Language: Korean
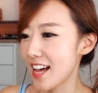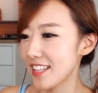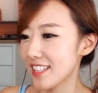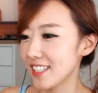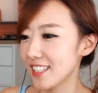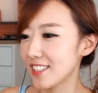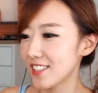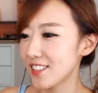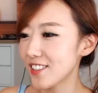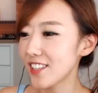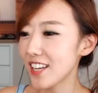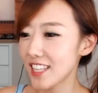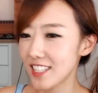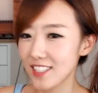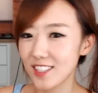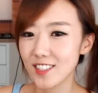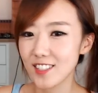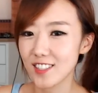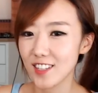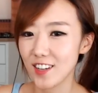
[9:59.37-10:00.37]
하여튼 그런 게
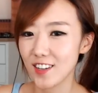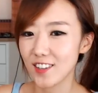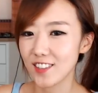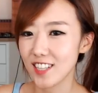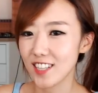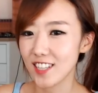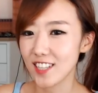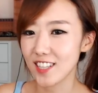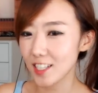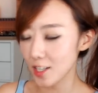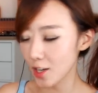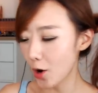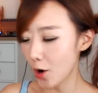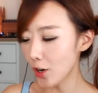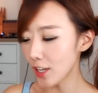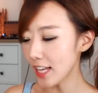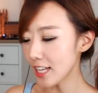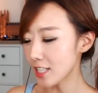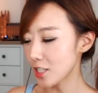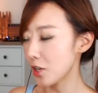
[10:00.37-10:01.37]
있었어요. 자, 그래서
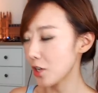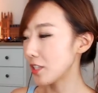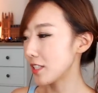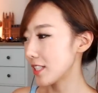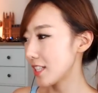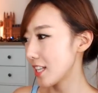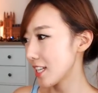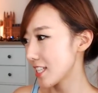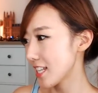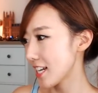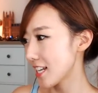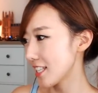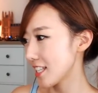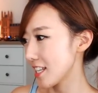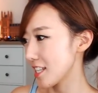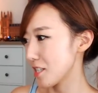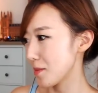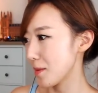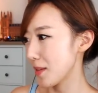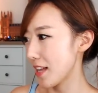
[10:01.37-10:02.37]
여기다 절대 차를
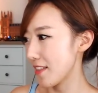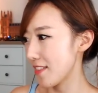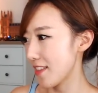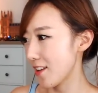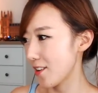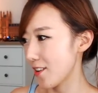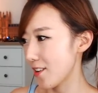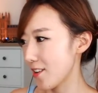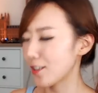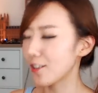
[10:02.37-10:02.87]
대시면 안 돼요.